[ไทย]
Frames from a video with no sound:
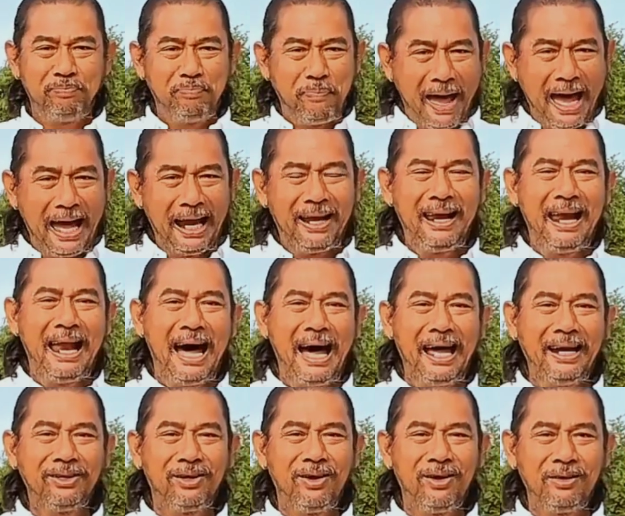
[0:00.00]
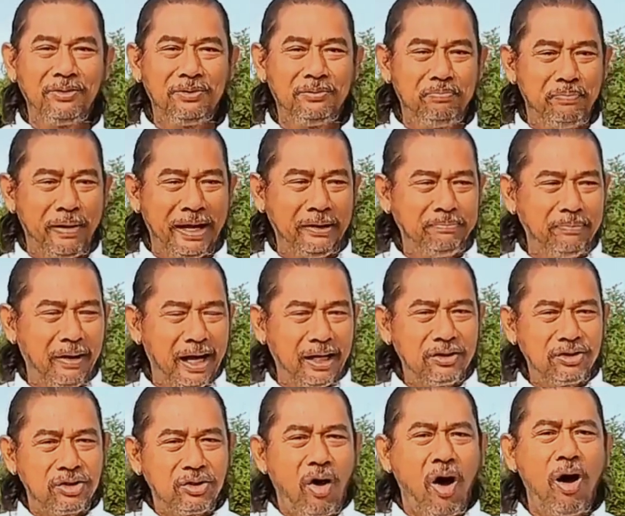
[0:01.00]
แปดล้านก็ไปเปิด
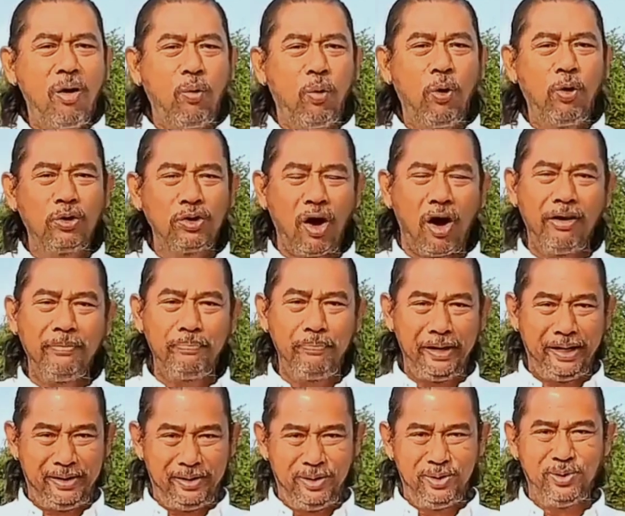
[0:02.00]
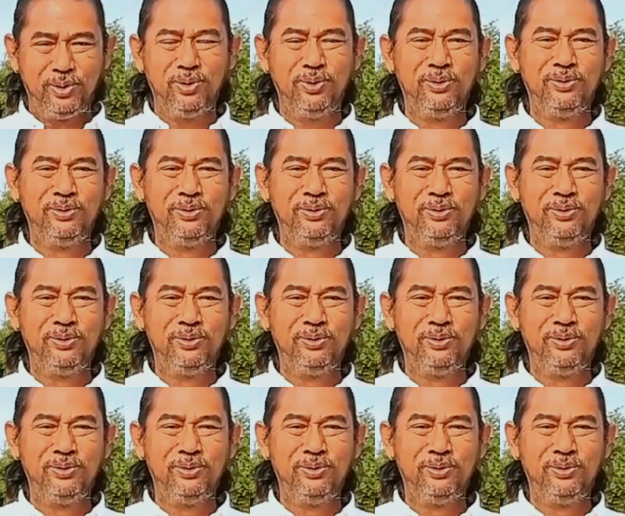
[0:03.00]
กล้องวงจรปิดดู